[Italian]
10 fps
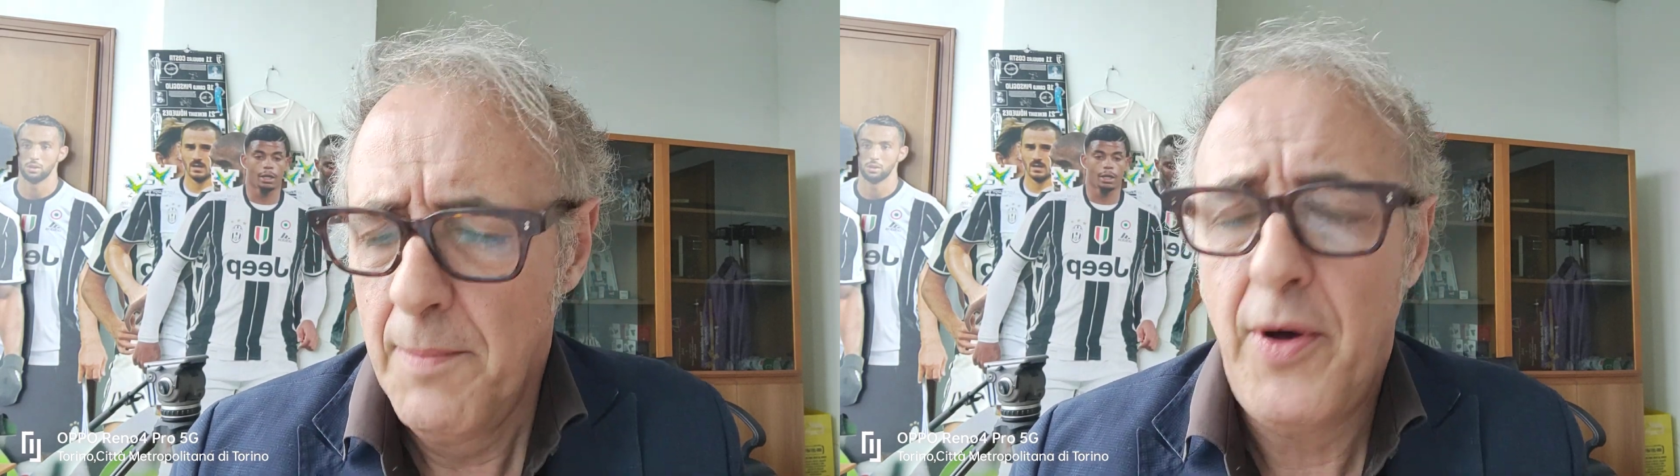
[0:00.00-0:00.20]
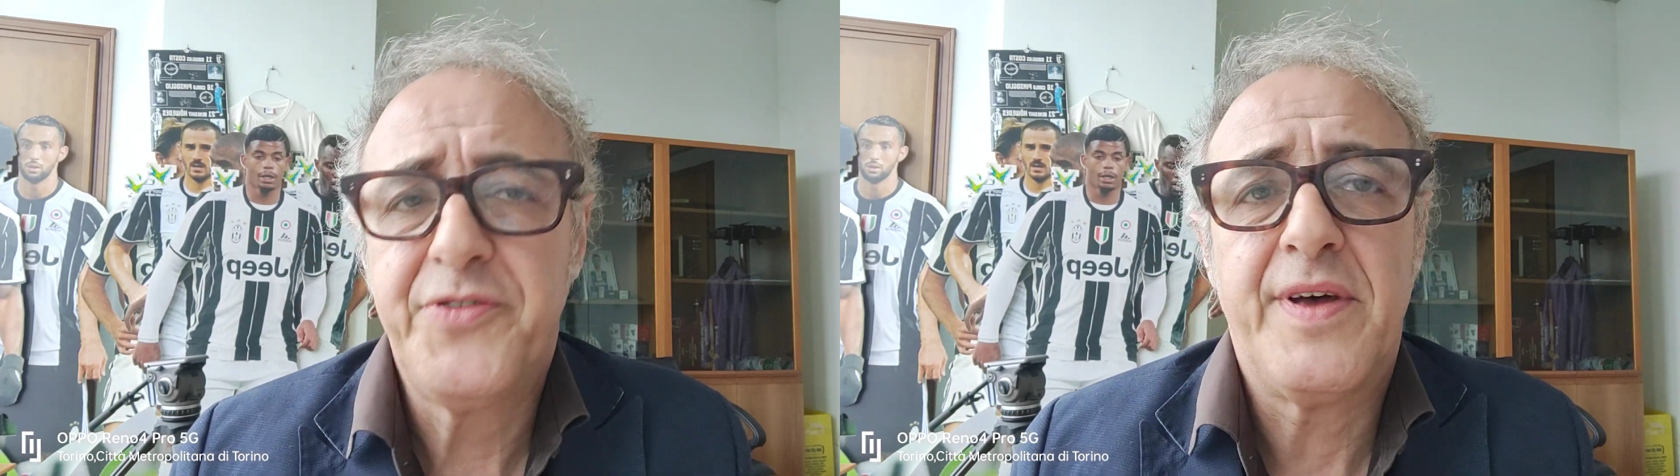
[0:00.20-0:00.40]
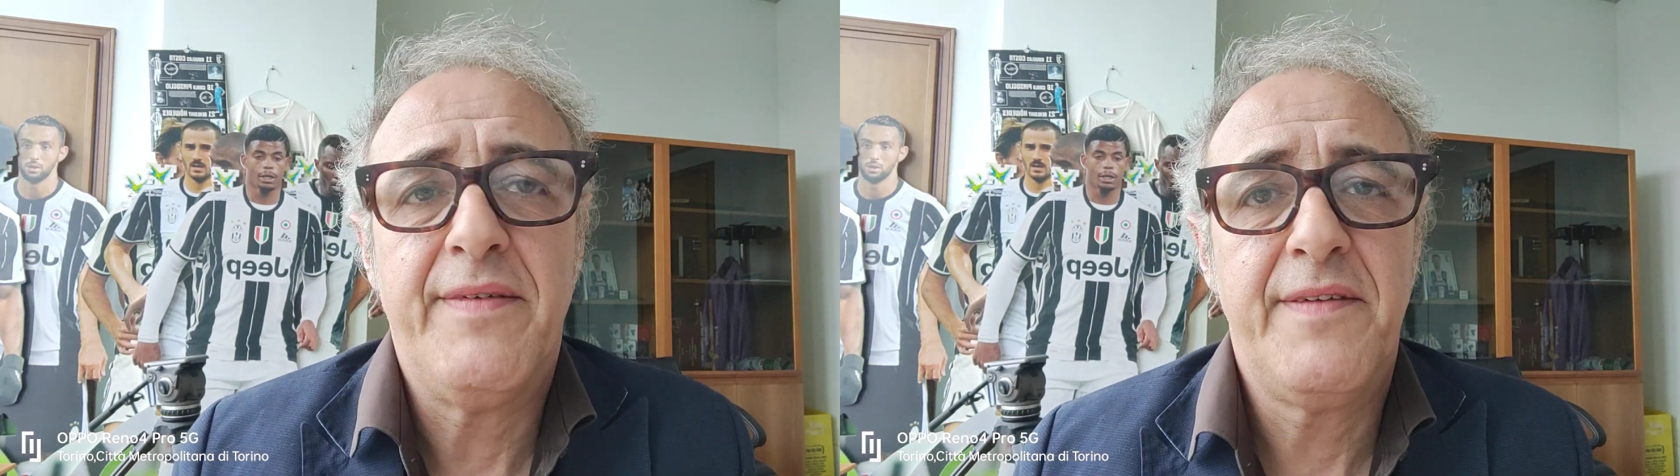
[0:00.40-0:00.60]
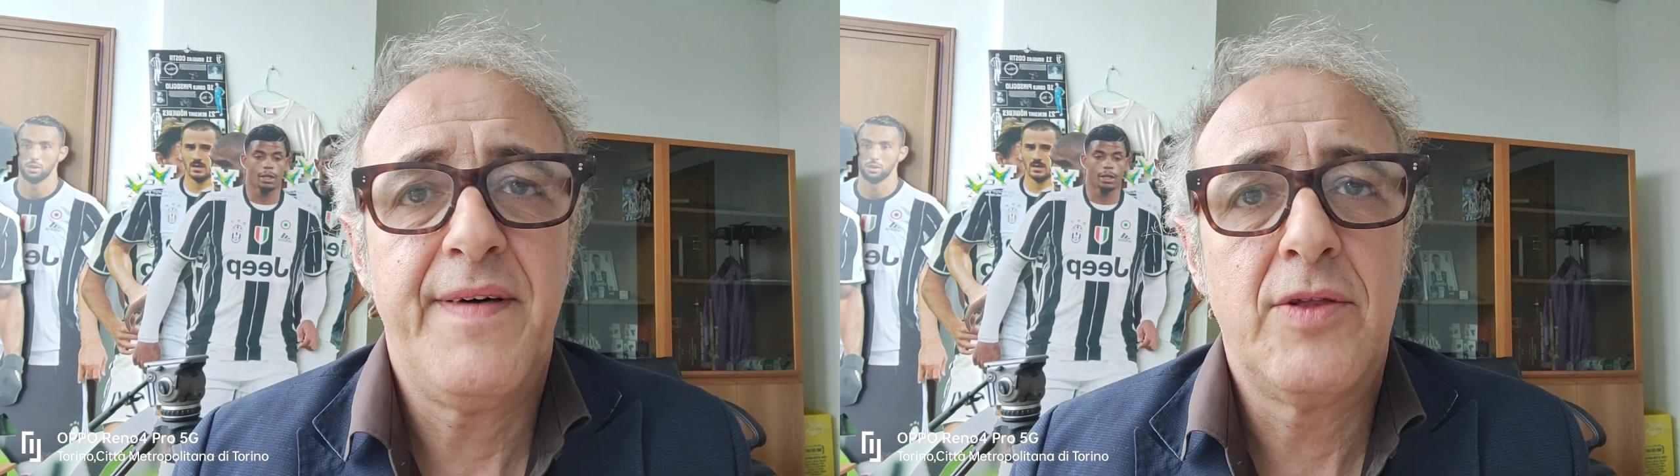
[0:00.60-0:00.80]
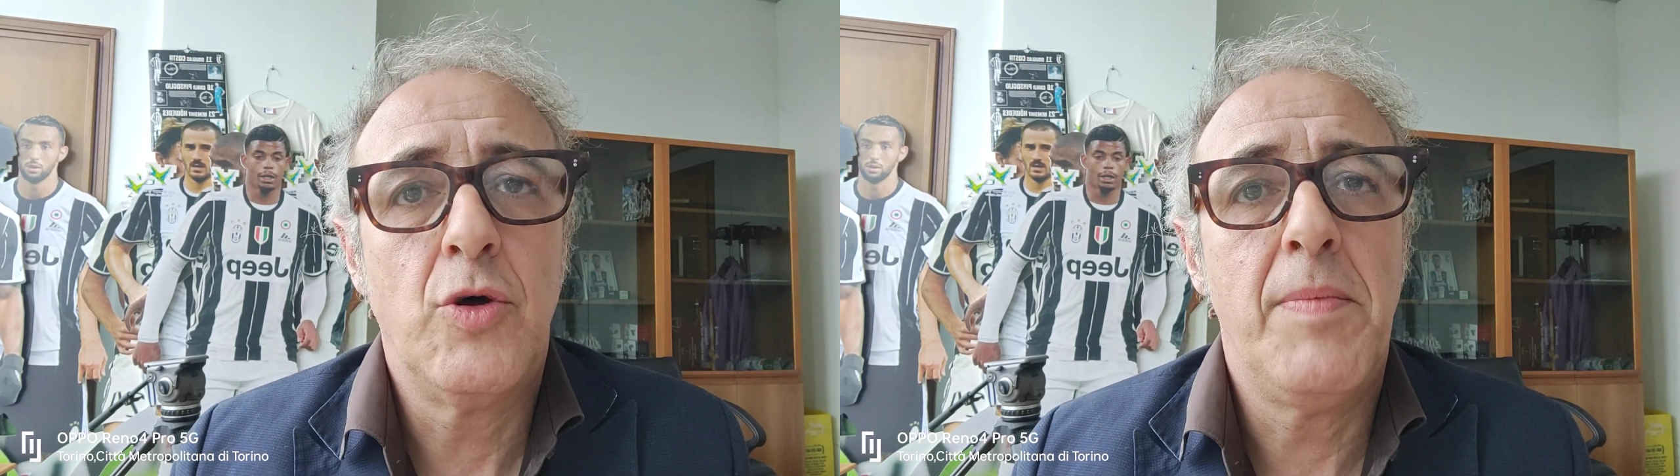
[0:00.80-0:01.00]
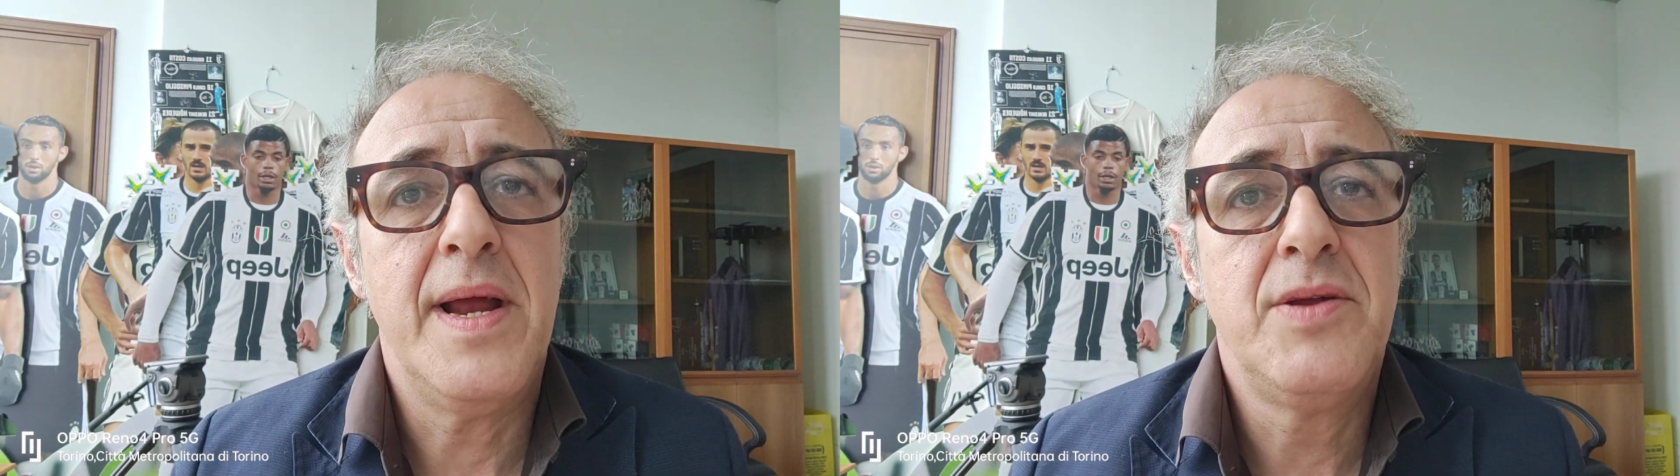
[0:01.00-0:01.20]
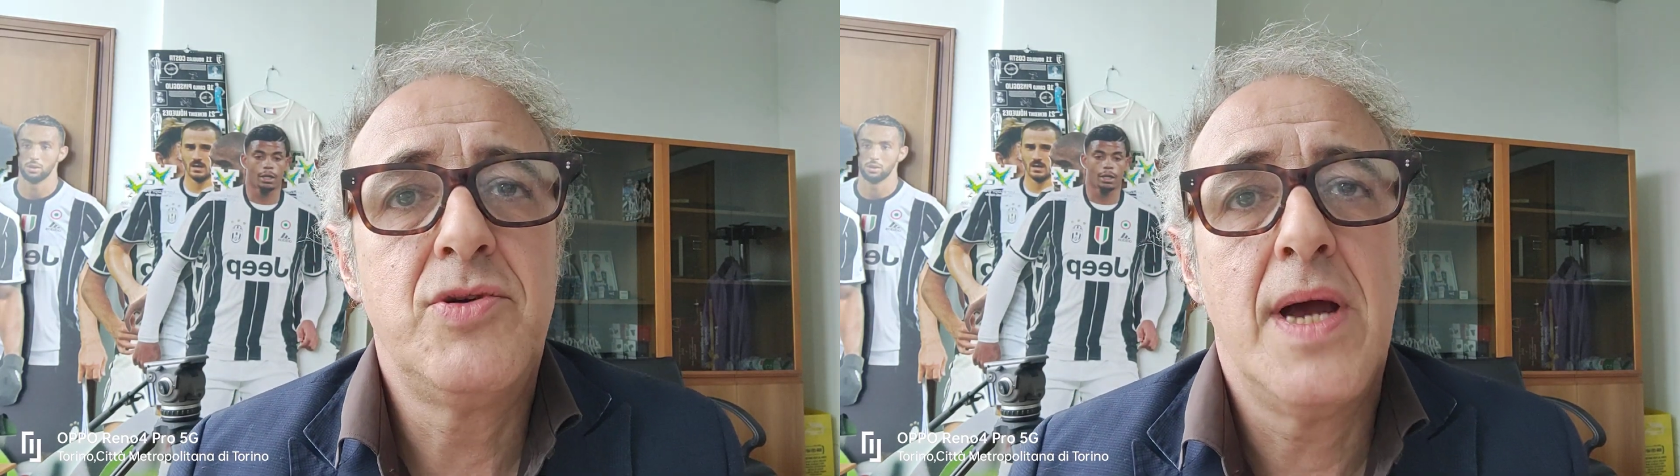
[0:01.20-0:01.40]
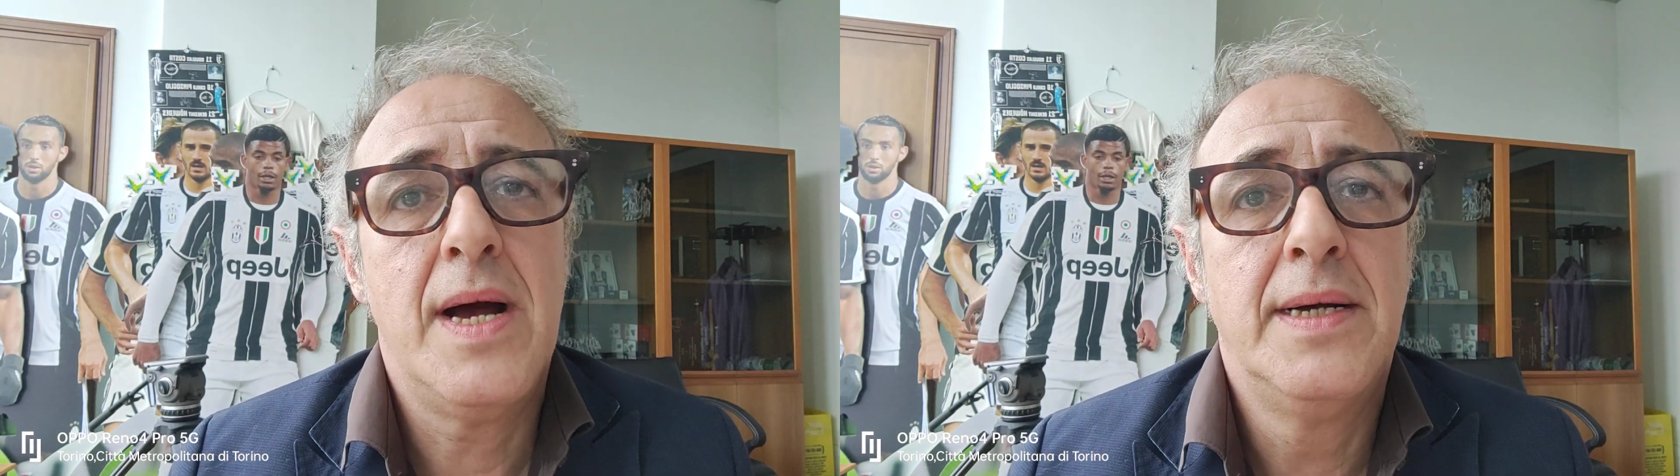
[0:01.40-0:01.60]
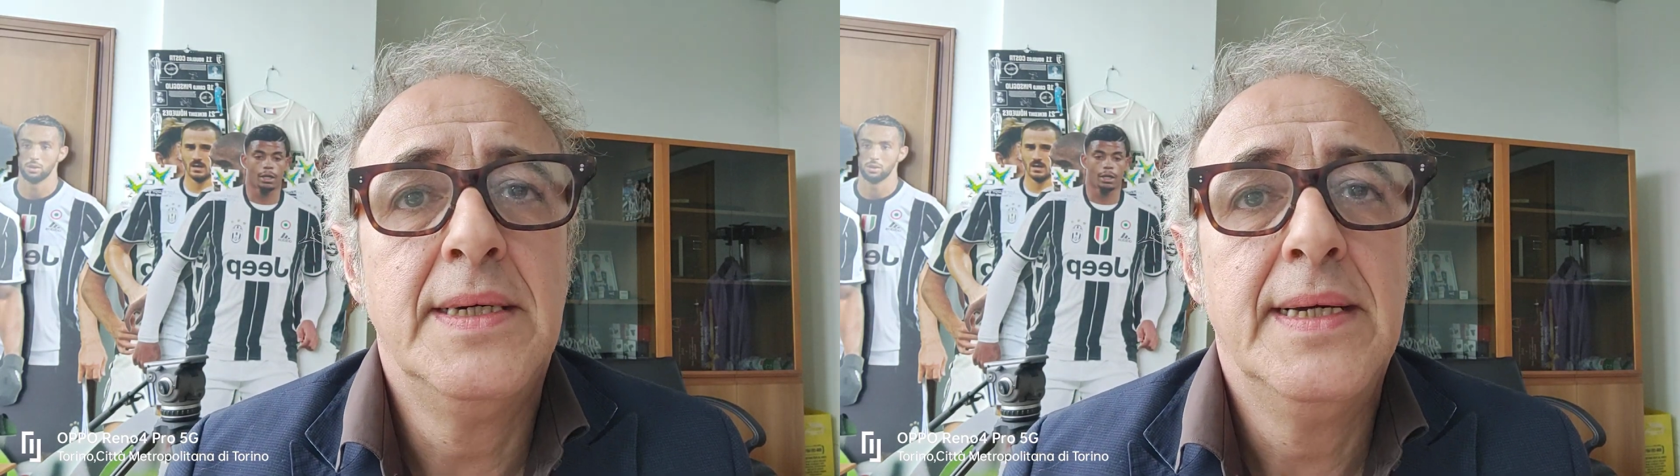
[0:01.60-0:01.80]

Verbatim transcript: possa aver fatto breccia